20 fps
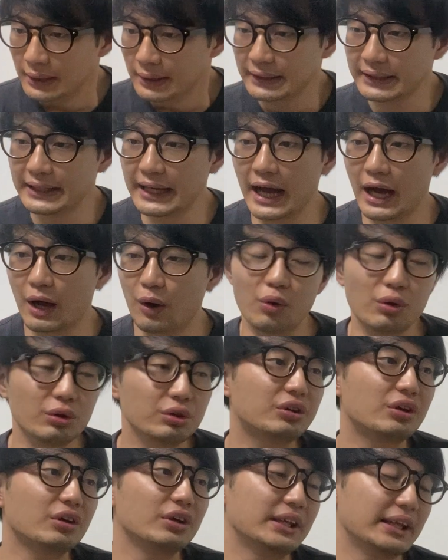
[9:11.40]
いや、本
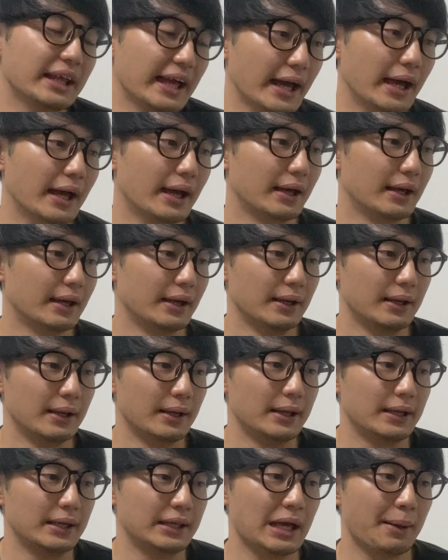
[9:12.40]
当にね、
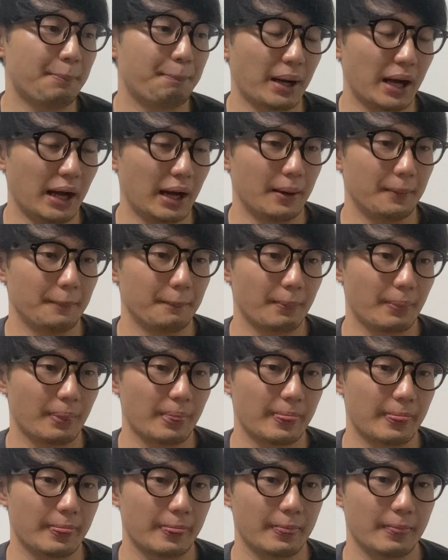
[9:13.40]
やっぱ、
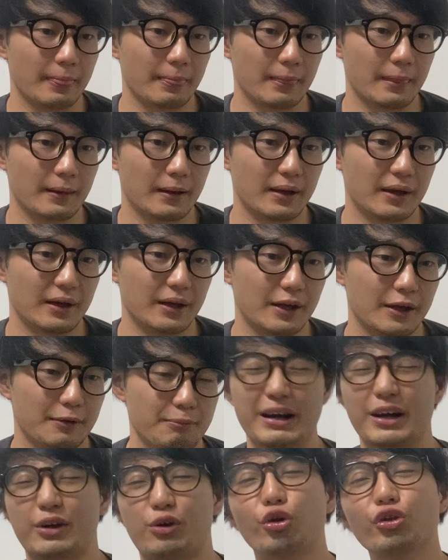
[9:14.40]

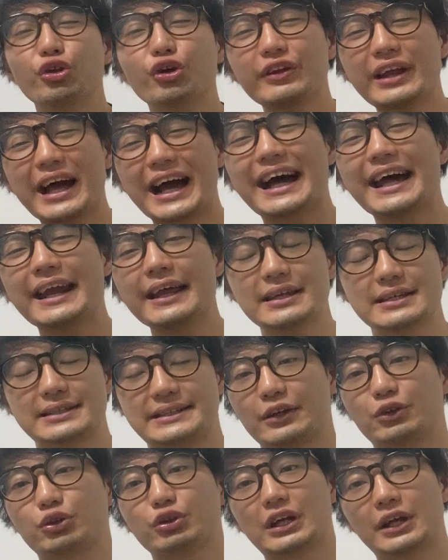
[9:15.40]
まあ、この流れ
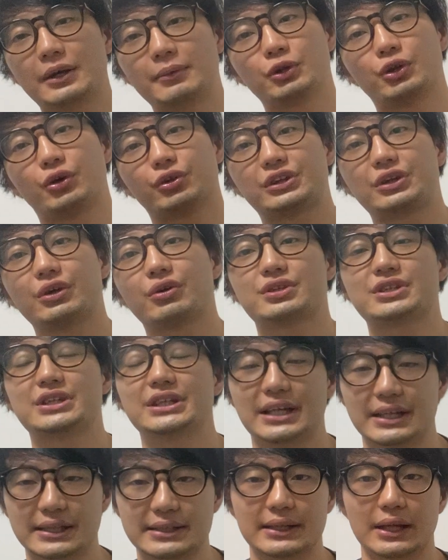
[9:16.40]
にテルも乗ってほし
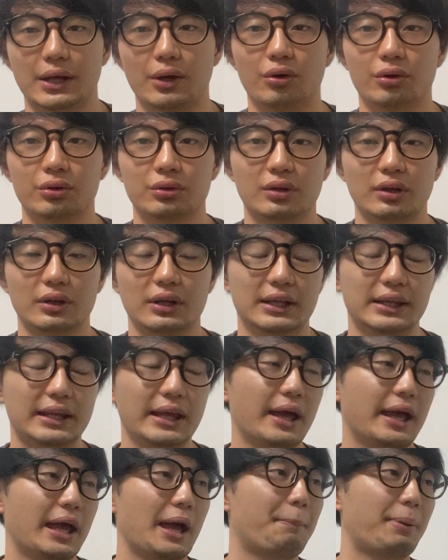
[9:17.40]
いですね、本当に。
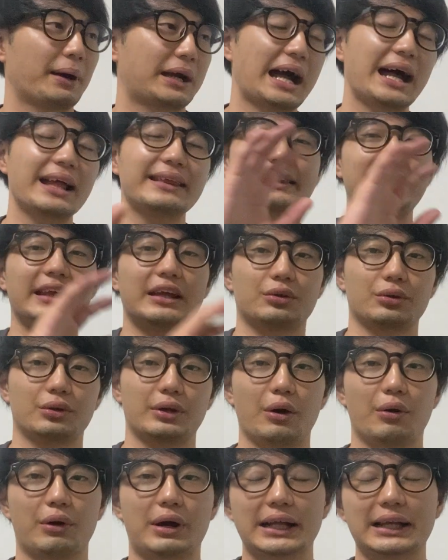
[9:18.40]
で、やっぱ勝ってると
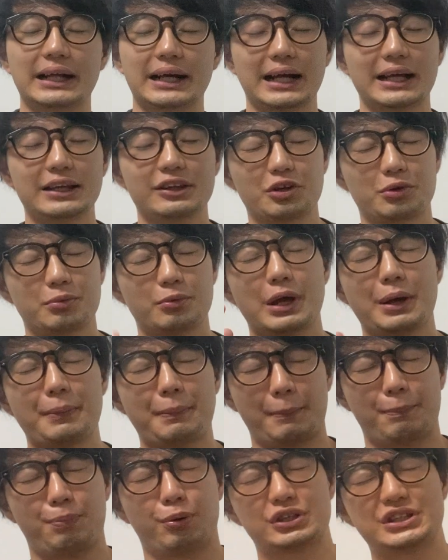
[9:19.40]
ね、岡田監督もやっ
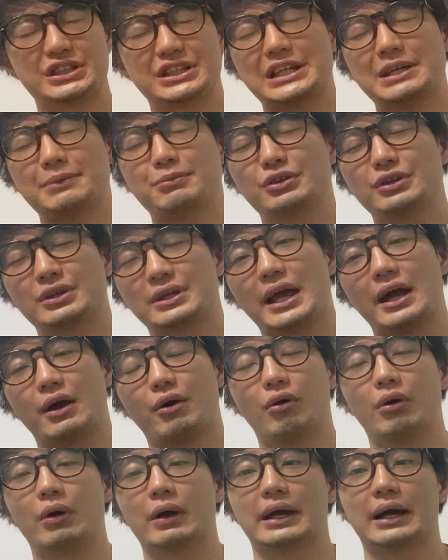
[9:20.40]
ぱポジティブ意見
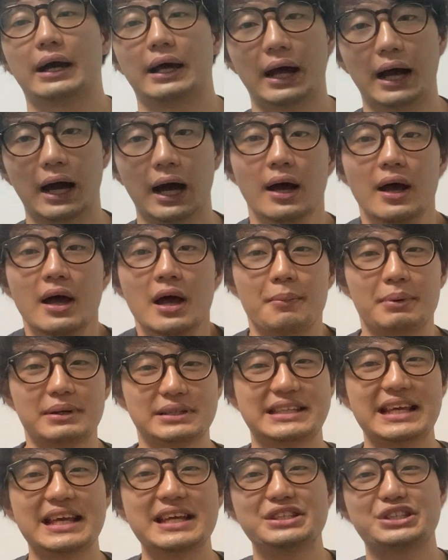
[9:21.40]
多いから、まあ、
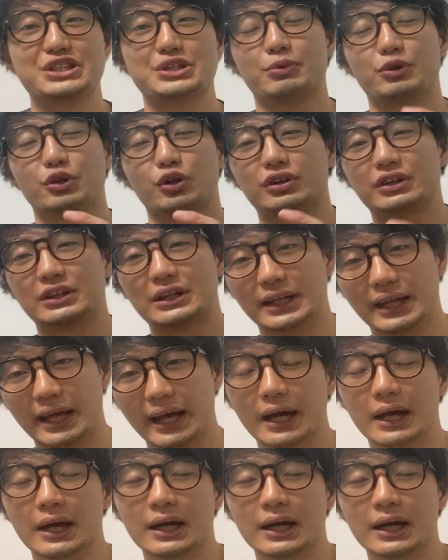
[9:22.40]
選手も乗ってね、